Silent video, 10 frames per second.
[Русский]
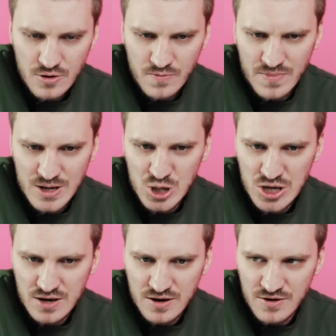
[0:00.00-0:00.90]
твоя задница.
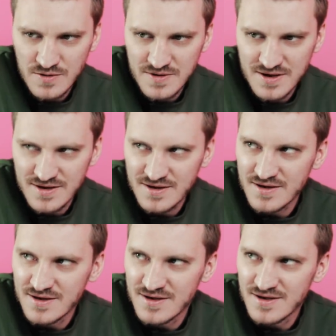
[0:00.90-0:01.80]
Мачете какой-нибудь. Все.
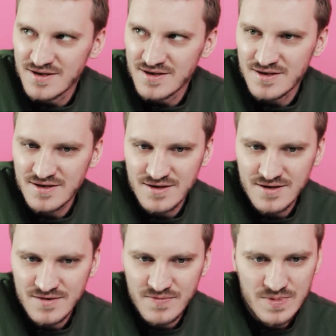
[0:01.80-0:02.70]

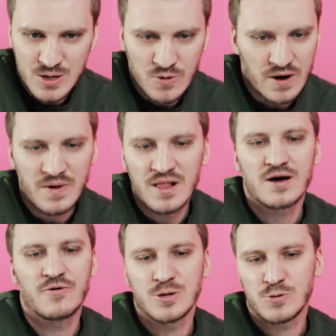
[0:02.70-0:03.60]
Услышал Чувак мало
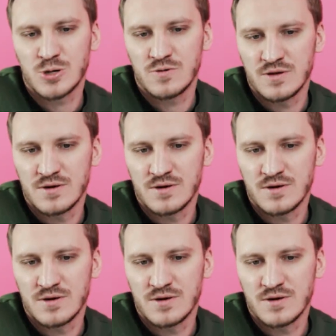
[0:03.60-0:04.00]
кого озвучивает.